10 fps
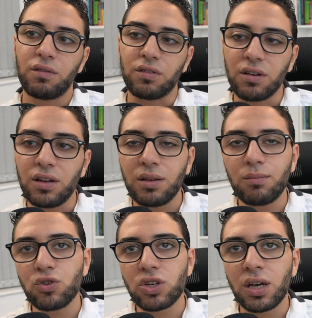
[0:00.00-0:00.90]
في ظل ان
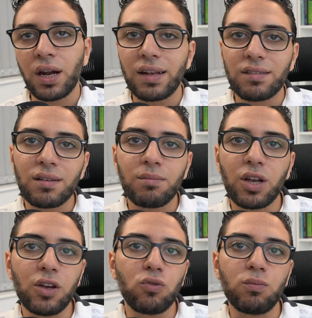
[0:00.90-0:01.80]
المشكله اساسا
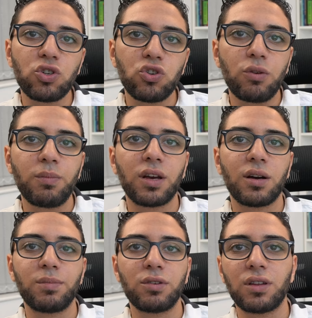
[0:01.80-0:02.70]
بتاعتهم مش ان هم
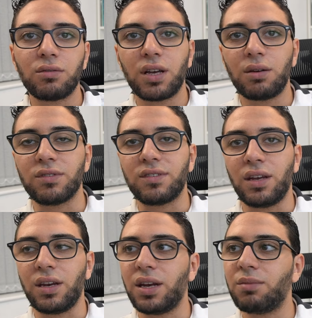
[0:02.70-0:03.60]
يكبروا داتا هاوس
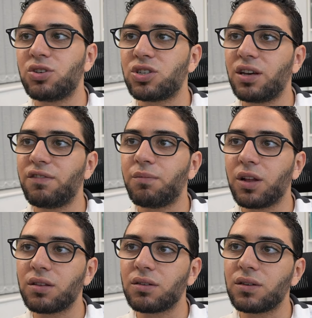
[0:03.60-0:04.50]
يعني انا مش شايف
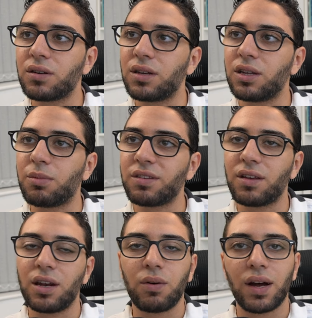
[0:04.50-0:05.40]
منطق ان
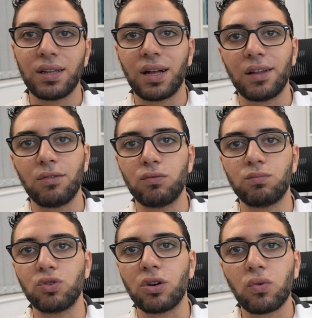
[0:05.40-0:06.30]
مثلا لو حد عنده
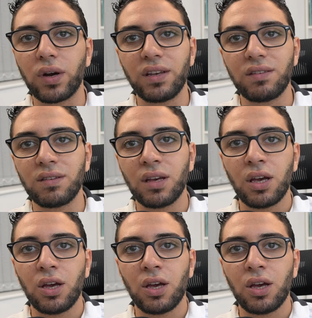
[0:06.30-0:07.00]
موديل كويس